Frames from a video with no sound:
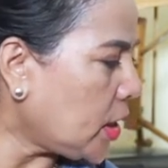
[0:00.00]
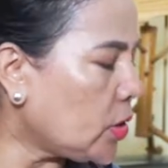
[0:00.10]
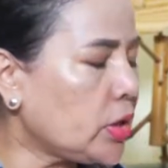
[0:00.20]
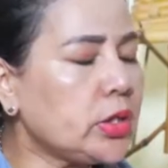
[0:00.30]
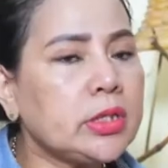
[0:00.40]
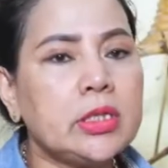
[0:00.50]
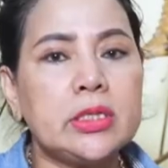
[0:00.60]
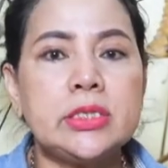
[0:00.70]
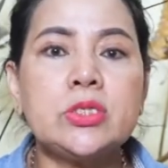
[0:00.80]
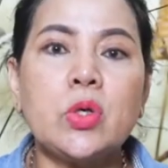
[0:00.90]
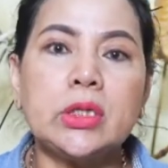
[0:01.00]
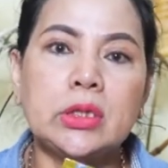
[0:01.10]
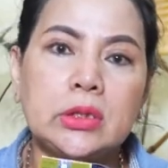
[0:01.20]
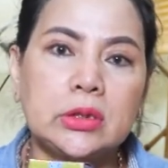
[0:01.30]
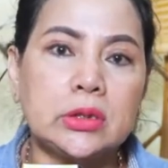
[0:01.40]
nó ờ, chiết xuất
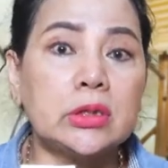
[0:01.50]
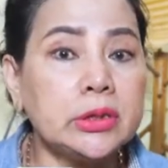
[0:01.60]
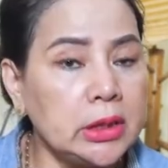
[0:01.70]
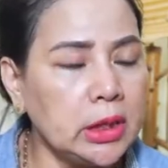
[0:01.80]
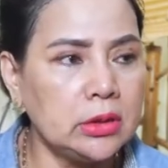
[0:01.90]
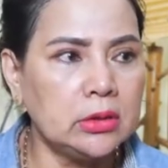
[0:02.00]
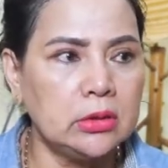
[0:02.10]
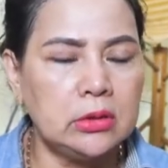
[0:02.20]
tự nhiên